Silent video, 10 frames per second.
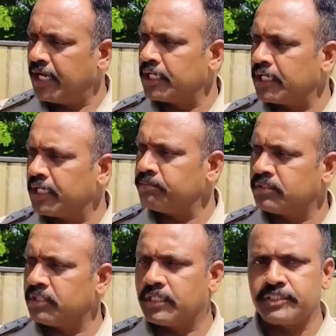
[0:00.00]
నిర్లక్ష్యం అని
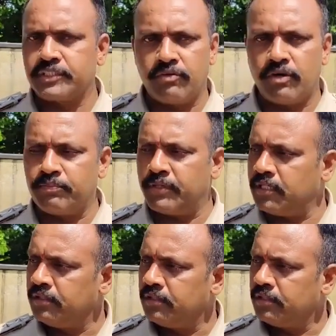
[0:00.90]
తెలిస్తే ఖచ్చితంగా వాళ్ళపైన
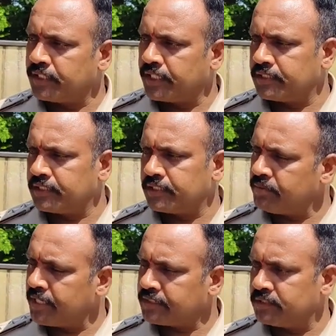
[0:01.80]
చట్టరీత్యా
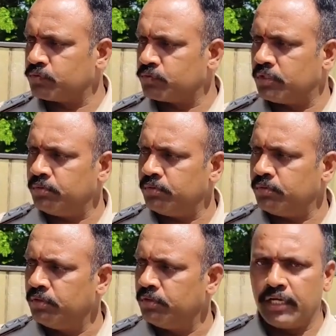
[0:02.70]
మేము యాక్షన్ తీసుకుంటాము
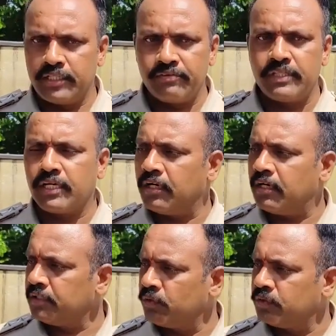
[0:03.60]
అదేవిధంగా
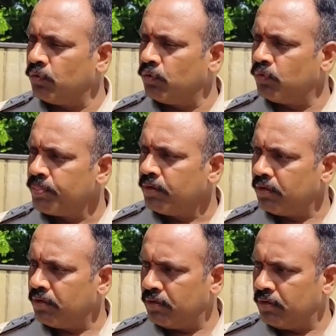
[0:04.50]
ఇందులో
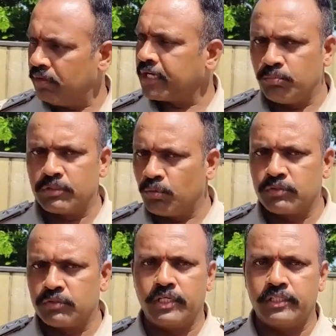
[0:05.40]
అనేక రూమర్స్
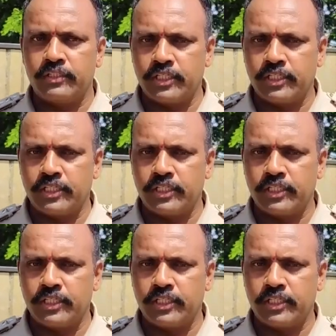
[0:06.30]
వస్తున్నాయి